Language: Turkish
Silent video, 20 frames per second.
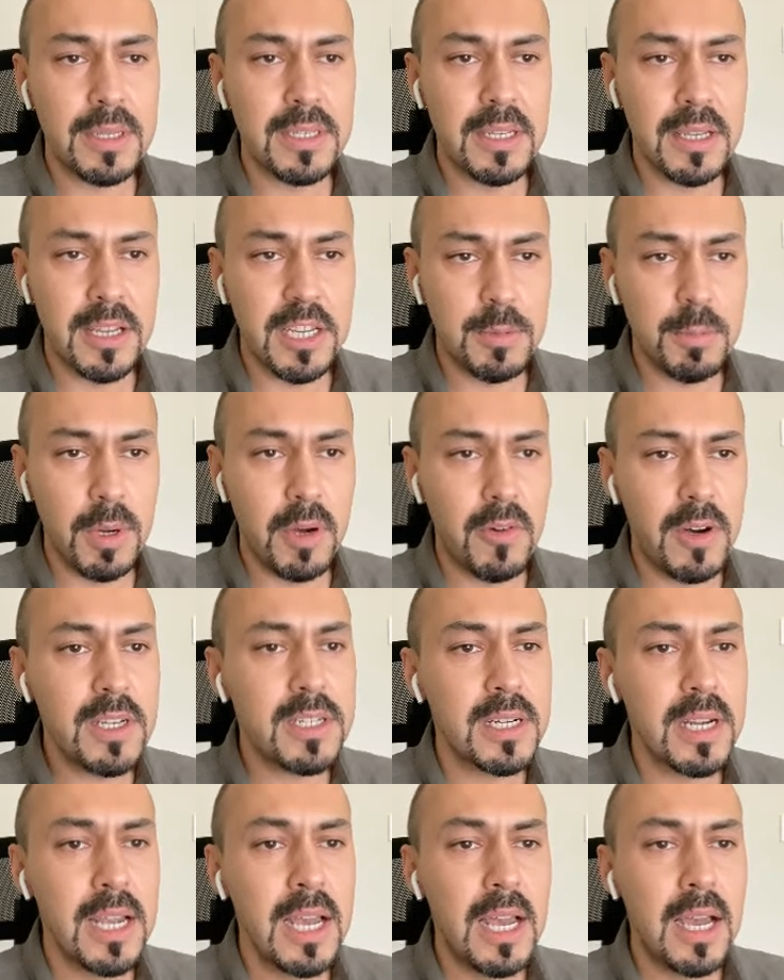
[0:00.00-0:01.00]
bir sıkışma
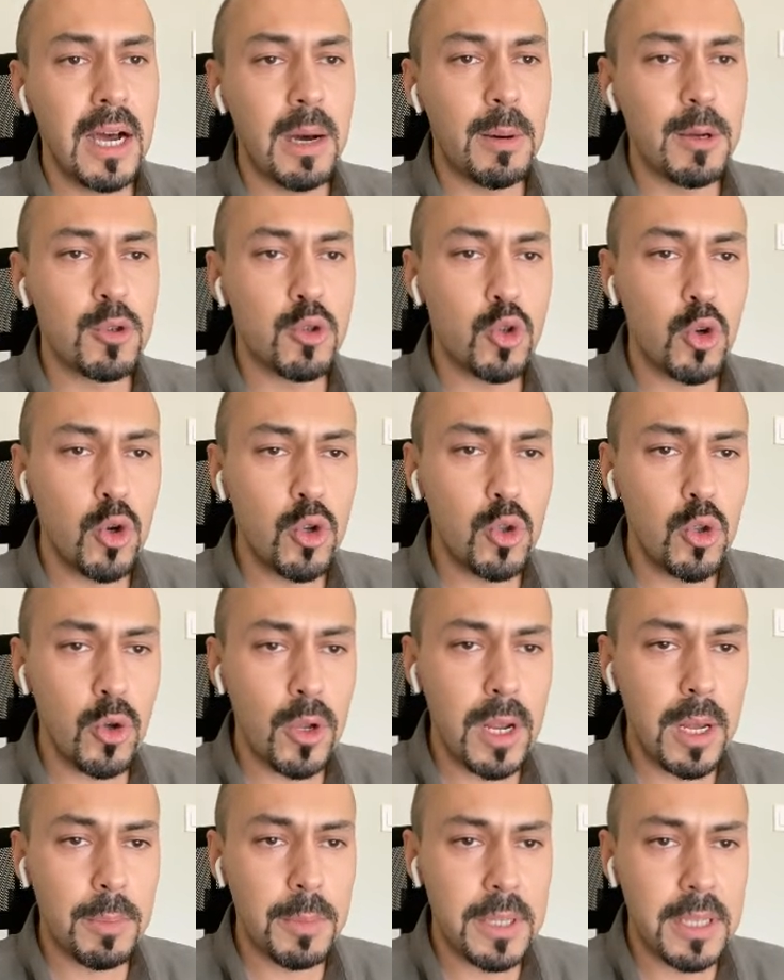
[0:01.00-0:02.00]
var. Ama son
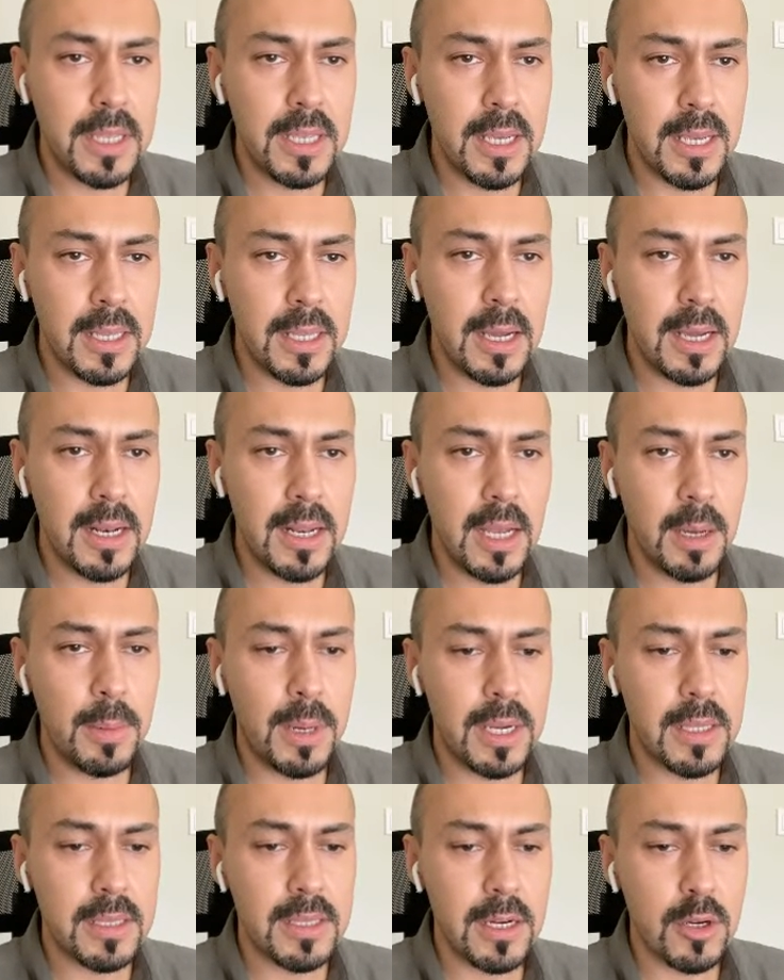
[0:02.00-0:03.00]
dönemdeki yataylığa
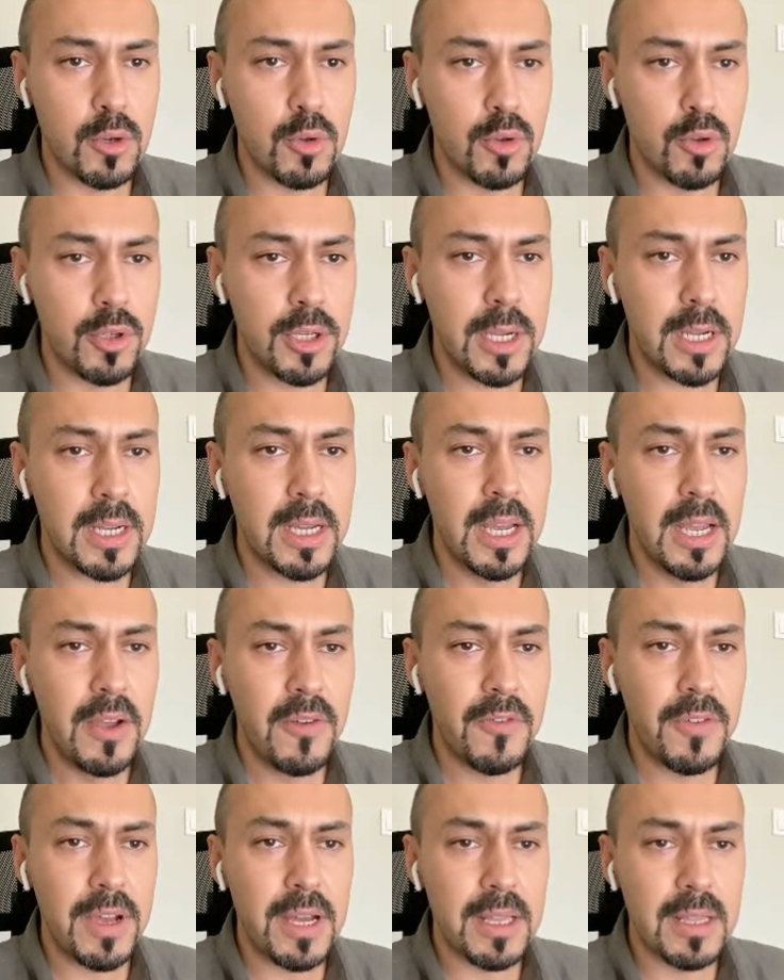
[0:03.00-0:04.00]
bakacak olursak
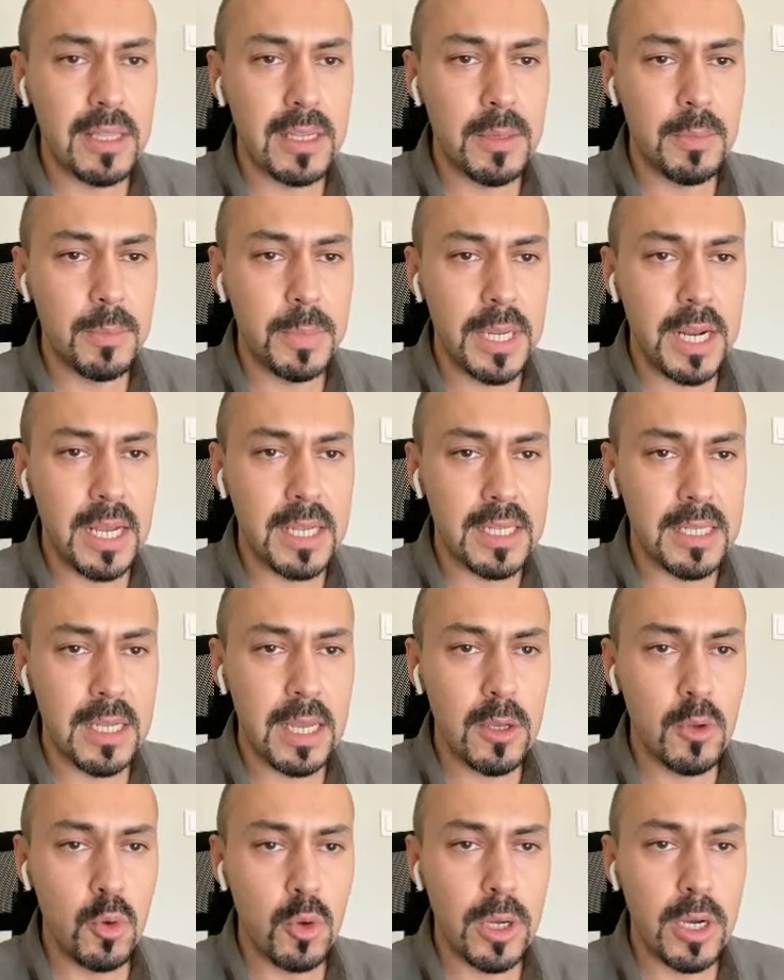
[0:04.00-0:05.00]
fiyatların biraz
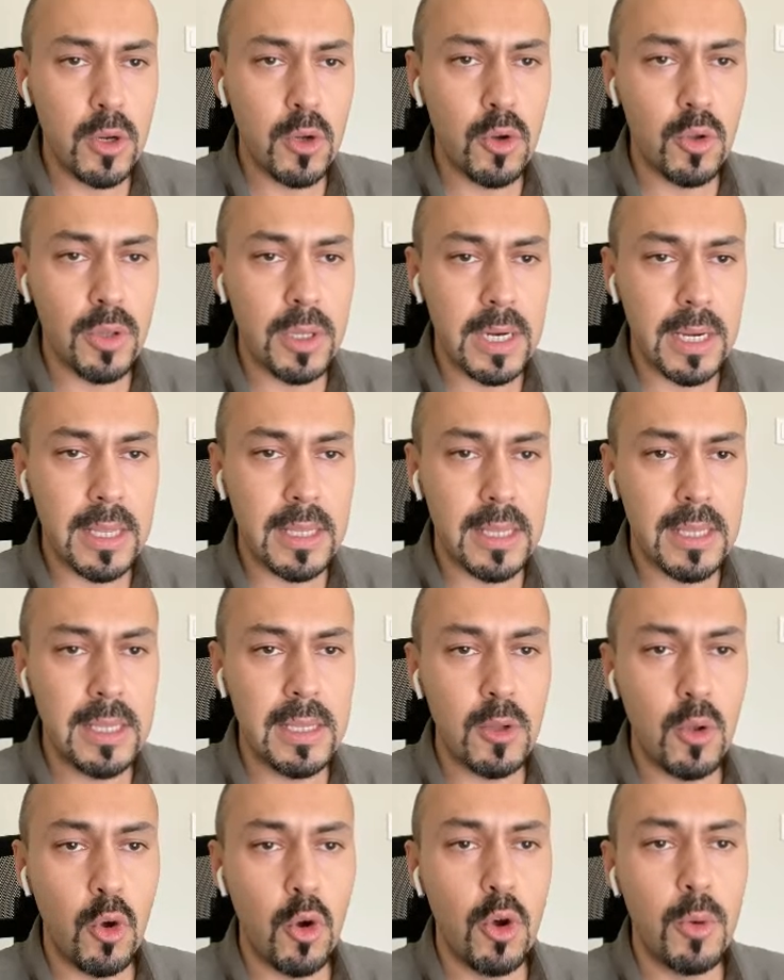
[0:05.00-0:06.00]
daha yukarı yönlü
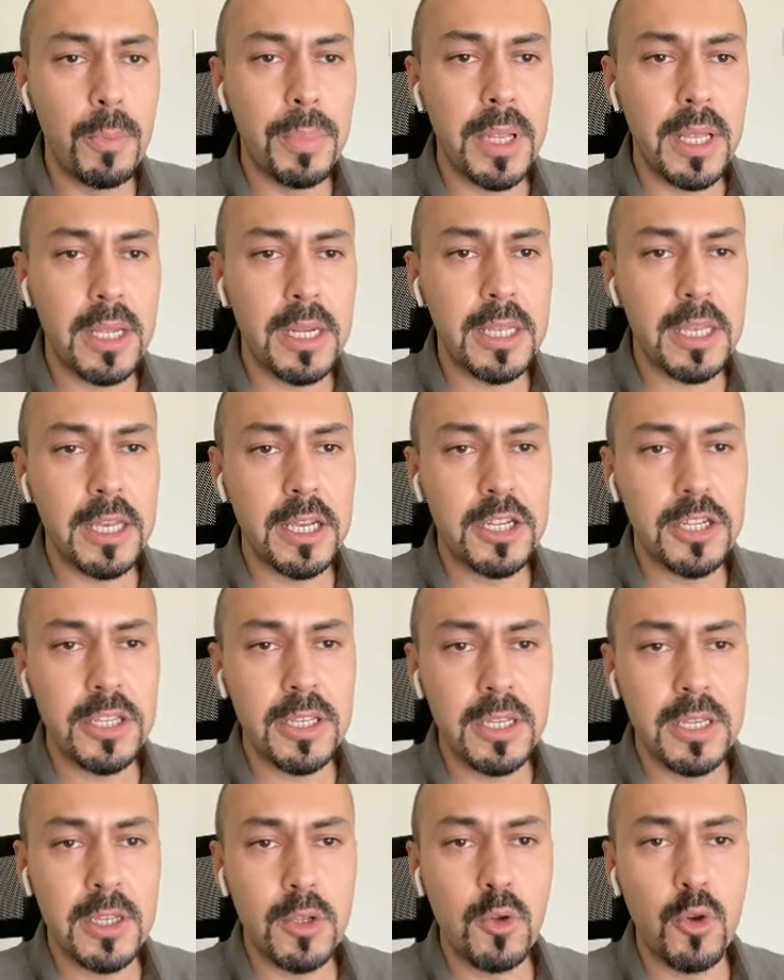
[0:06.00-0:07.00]
hareketinin ön plana
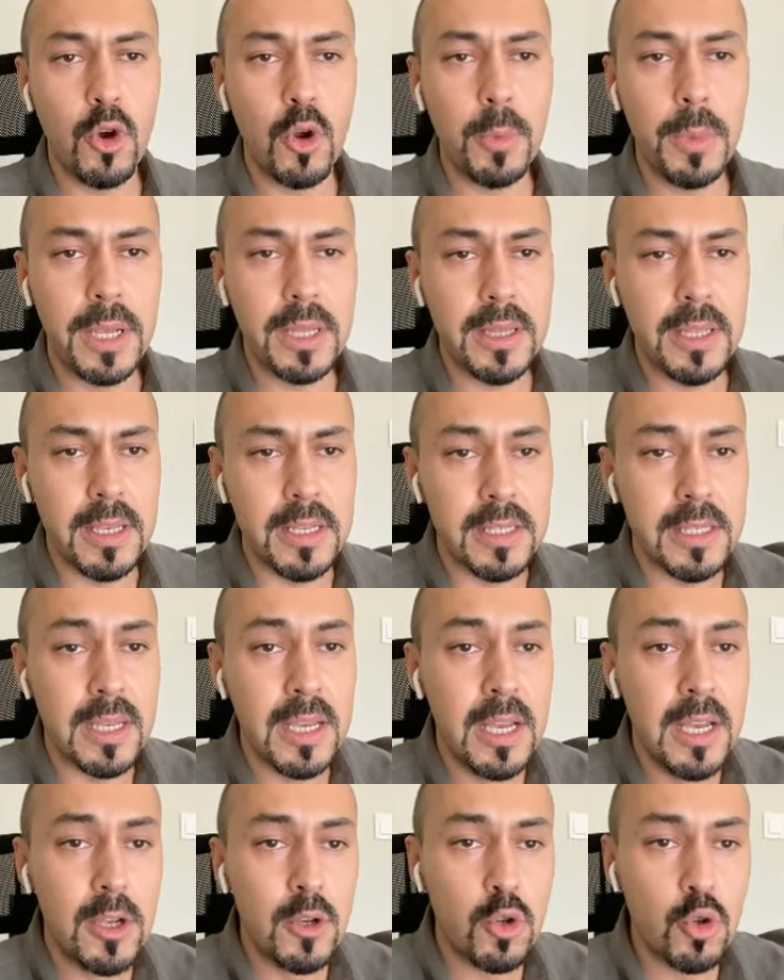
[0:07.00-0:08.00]
geçtiğini görmekteyiz.
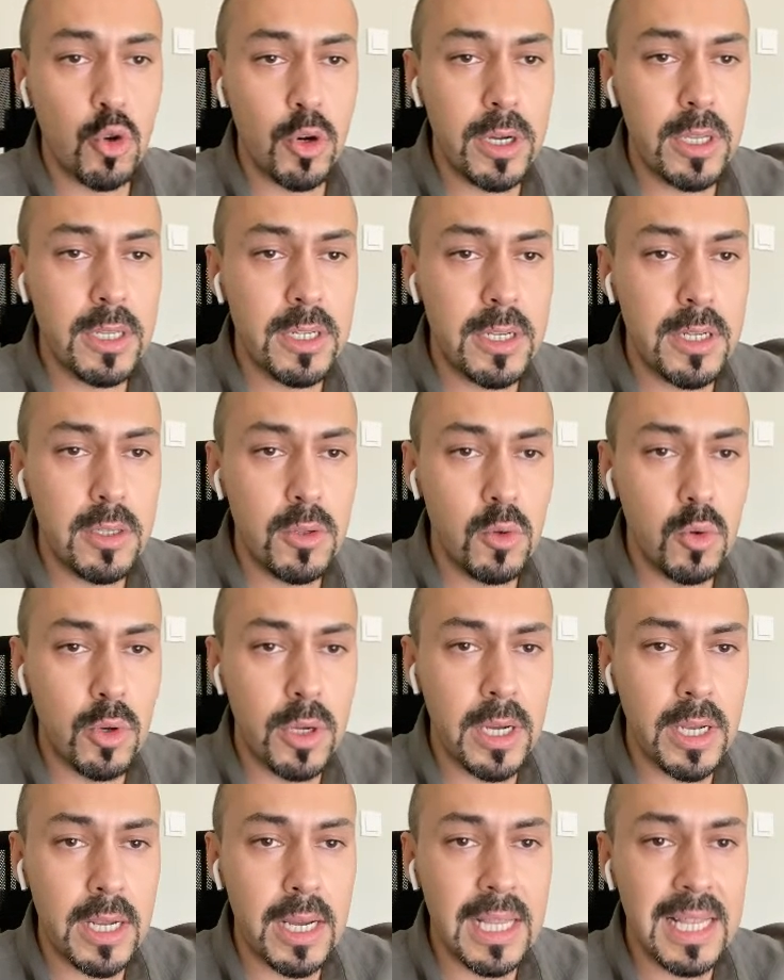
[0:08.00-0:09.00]
Şu an için
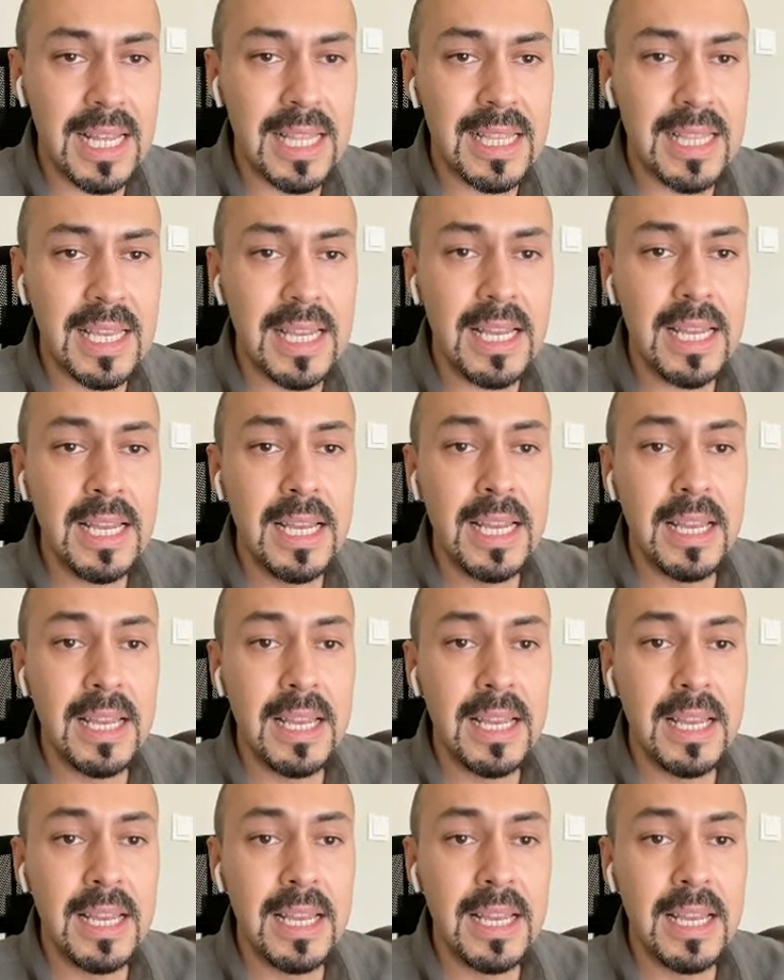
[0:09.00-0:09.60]
yukarı alanda